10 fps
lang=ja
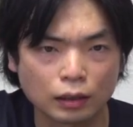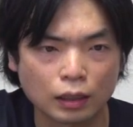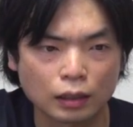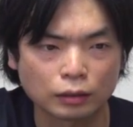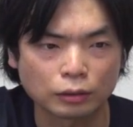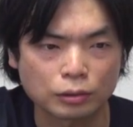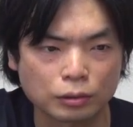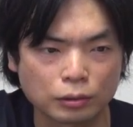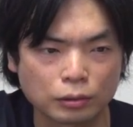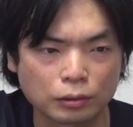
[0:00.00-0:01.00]
で案の
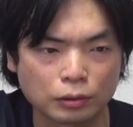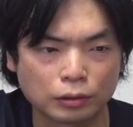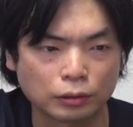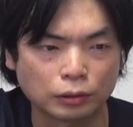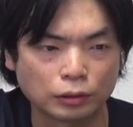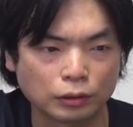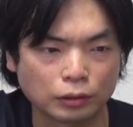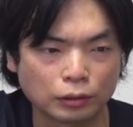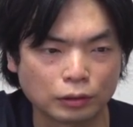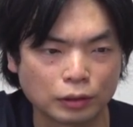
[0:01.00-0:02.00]
定をぐるぐる
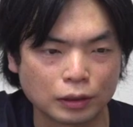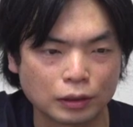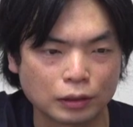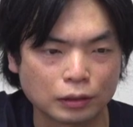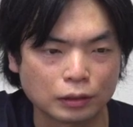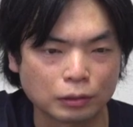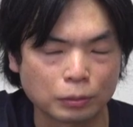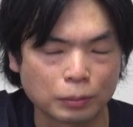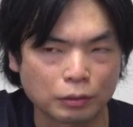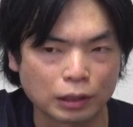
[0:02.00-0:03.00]
ぐるぐる一通
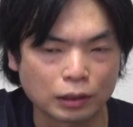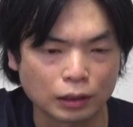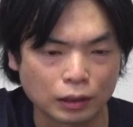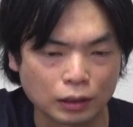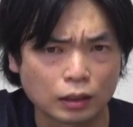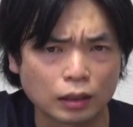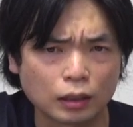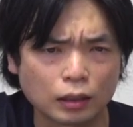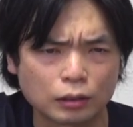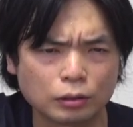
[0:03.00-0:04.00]
を回り
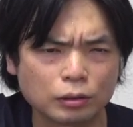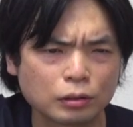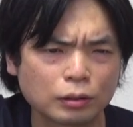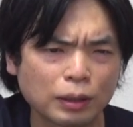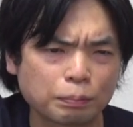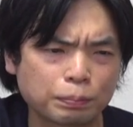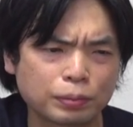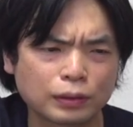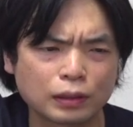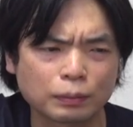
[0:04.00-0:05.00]
で Google
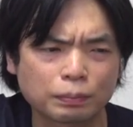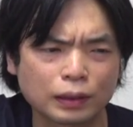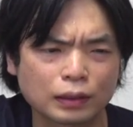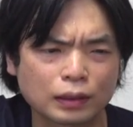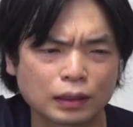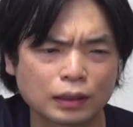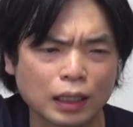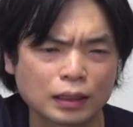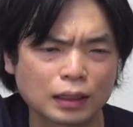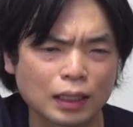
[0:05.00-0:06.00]
マップってやっぱりですね
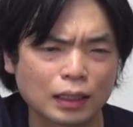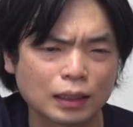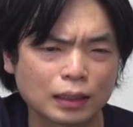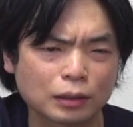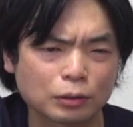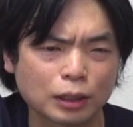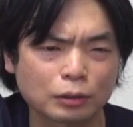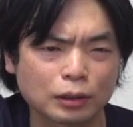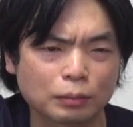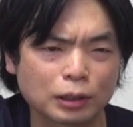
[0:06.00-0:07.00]
刺さないんですよちゃ
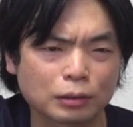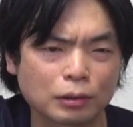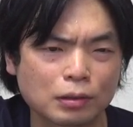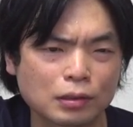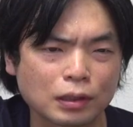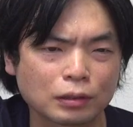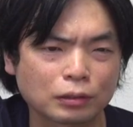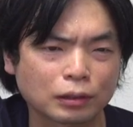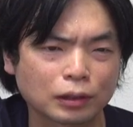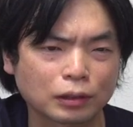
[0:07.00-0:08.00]
んとした場所っていう
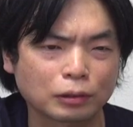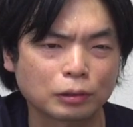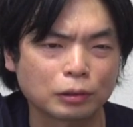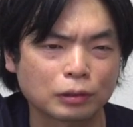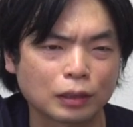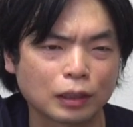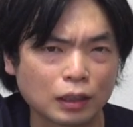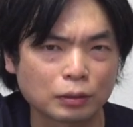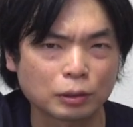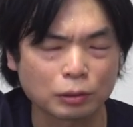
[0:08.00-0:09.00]
ことがすごく多く
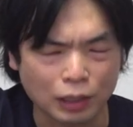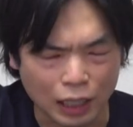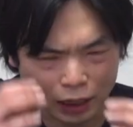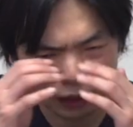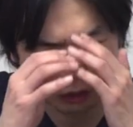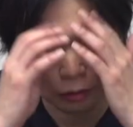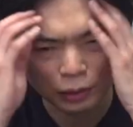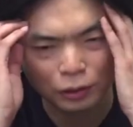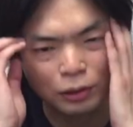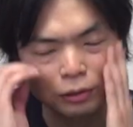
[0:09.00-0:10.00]
てその会場
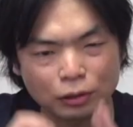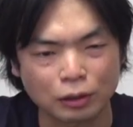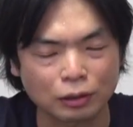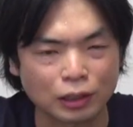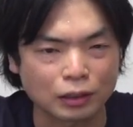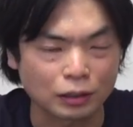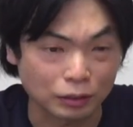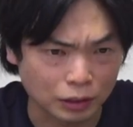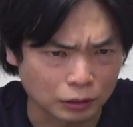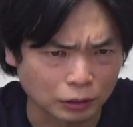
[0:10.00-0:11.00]
名を入れとけばよかったの
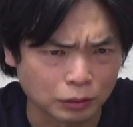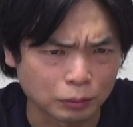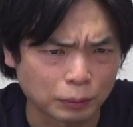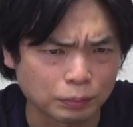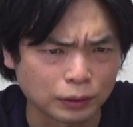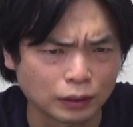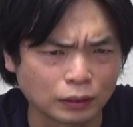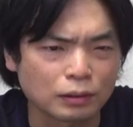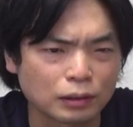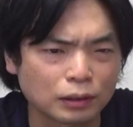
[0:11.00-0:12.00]
に Google マップに
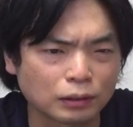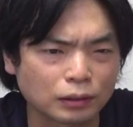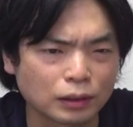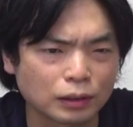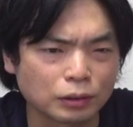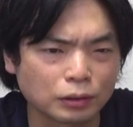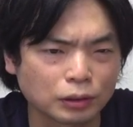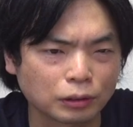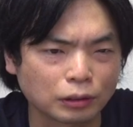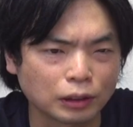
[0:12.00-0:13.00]
よりによって住
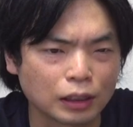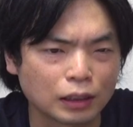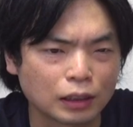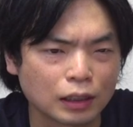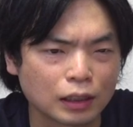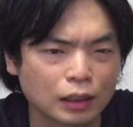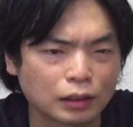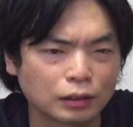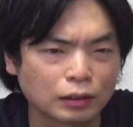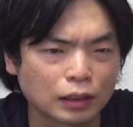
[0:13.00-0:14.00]
所を入れ
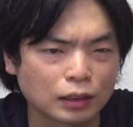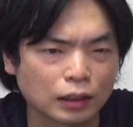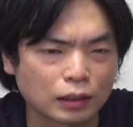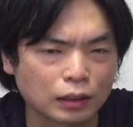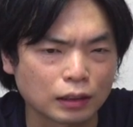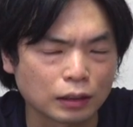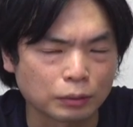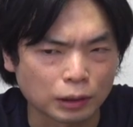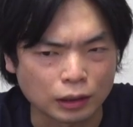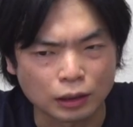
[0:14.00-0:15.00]
てずれちゃってて
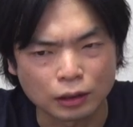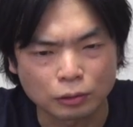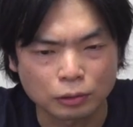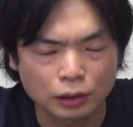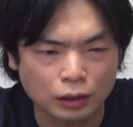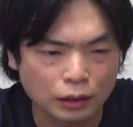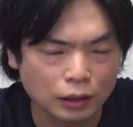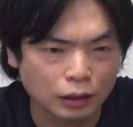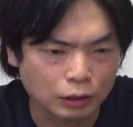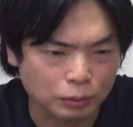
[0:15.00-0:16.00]
まあ昨日行った
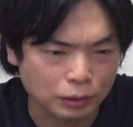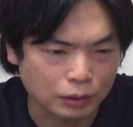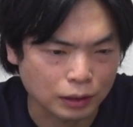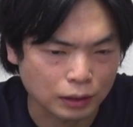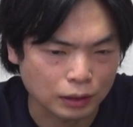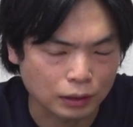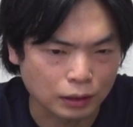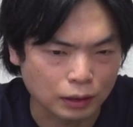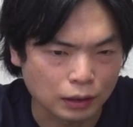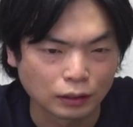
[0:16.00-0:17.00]
2箇所もずれてたん
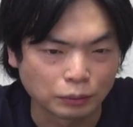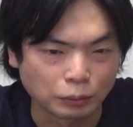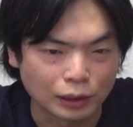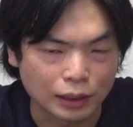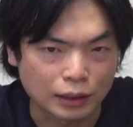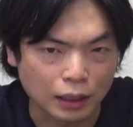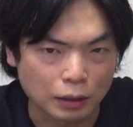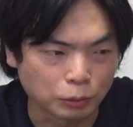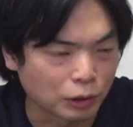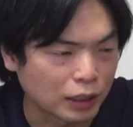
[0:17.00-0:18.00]
で無理でした
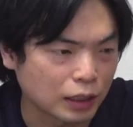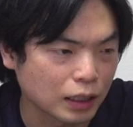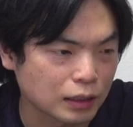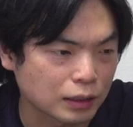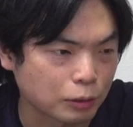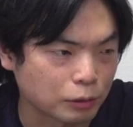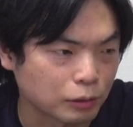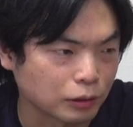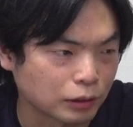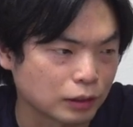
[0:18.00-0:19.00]
もう行けないっすこ
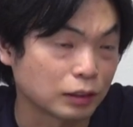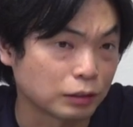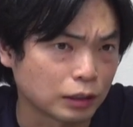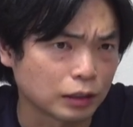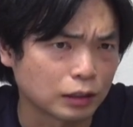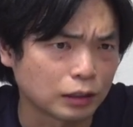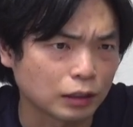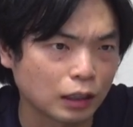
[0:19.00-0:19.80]
こって言われて